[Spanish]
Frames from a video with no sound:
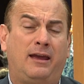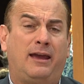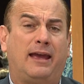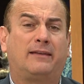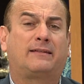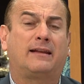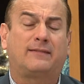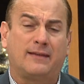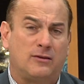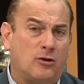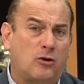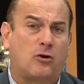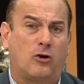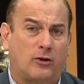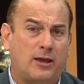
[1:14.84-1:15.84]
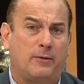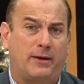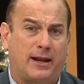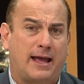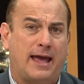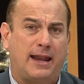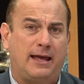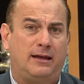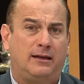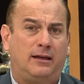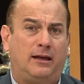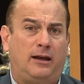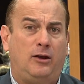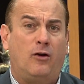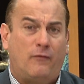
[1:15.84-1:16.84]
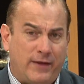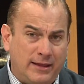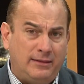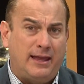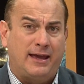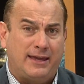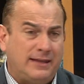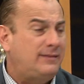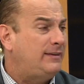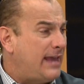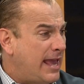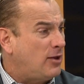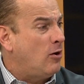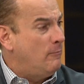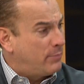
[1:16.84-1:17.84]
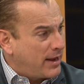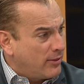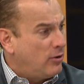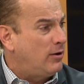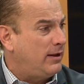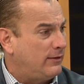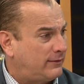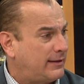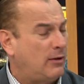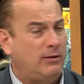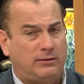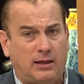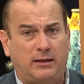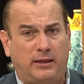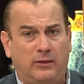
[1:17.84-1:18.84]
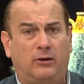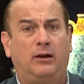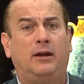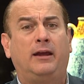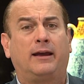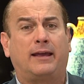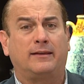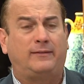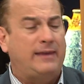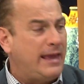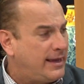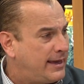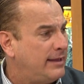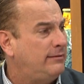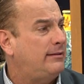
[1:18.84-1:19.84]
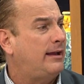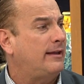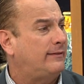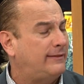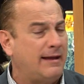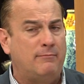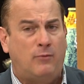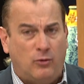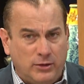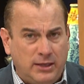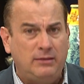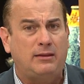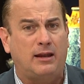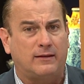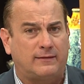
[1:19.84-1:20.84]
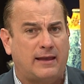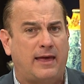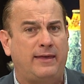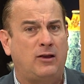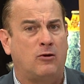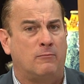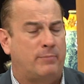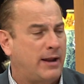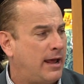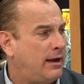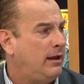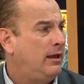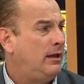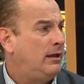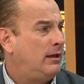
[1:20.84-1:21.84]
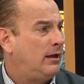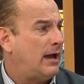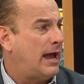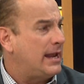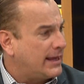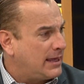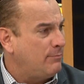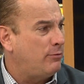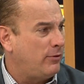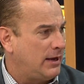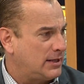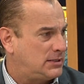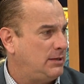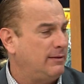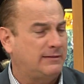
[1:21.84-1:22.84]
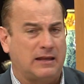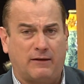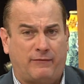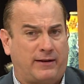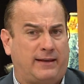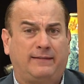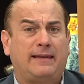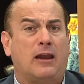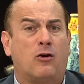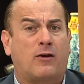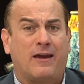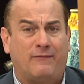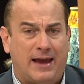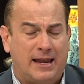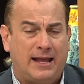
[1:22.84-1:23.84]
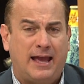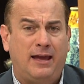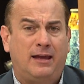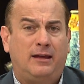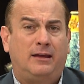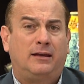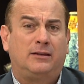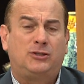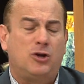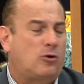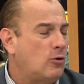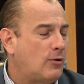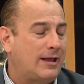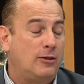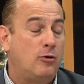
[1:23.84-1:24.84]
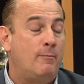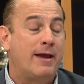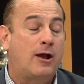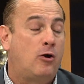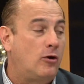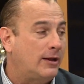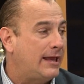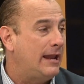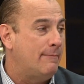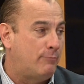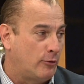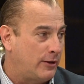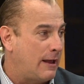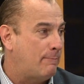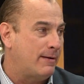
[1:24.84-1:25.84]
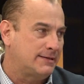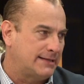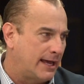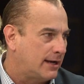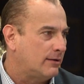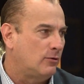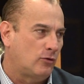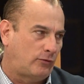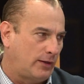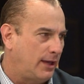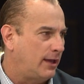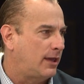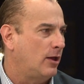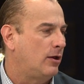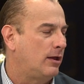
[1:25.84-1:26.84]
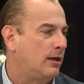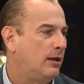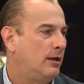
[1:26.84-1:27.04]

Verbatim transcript: es que el señor Jorge Vergara lo venda. Y si sí hay compradores, tengo entendido que sí hay gente que está muy interesada en comprar al equipo de las Chivas, a la franquicia, lo que valga, yo creo que es lo mejor que le podría pasar. No sé qué. Yo